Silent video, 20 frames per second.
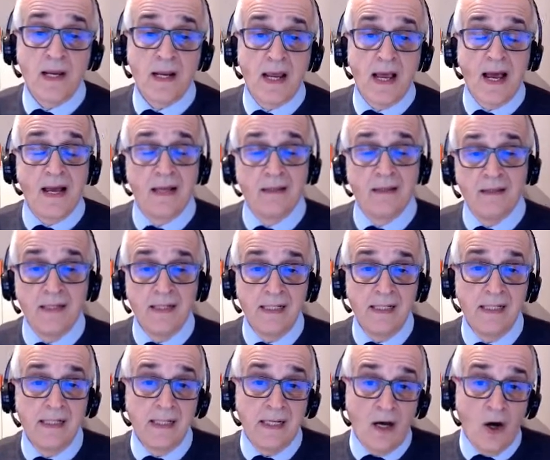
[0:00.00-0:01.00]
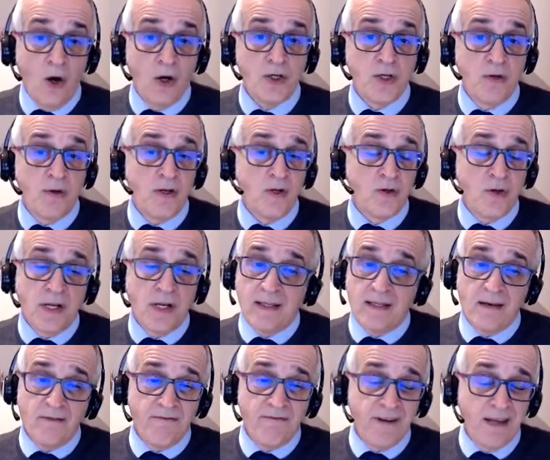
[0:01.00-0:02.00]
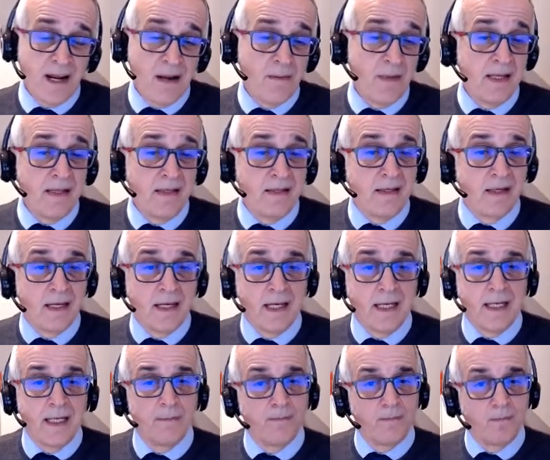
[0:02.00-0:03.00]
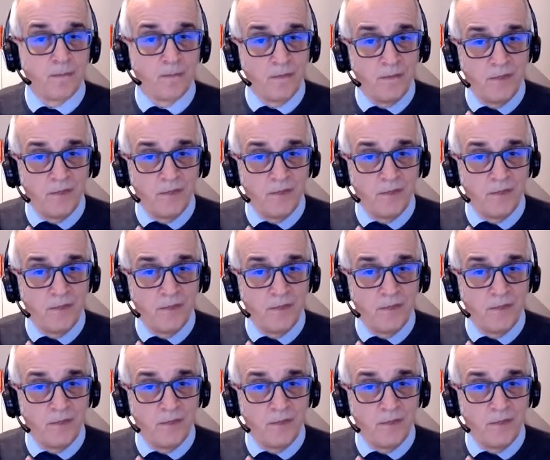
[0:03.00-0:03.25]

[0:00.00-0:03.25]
mercati oggi è una giornata veramente che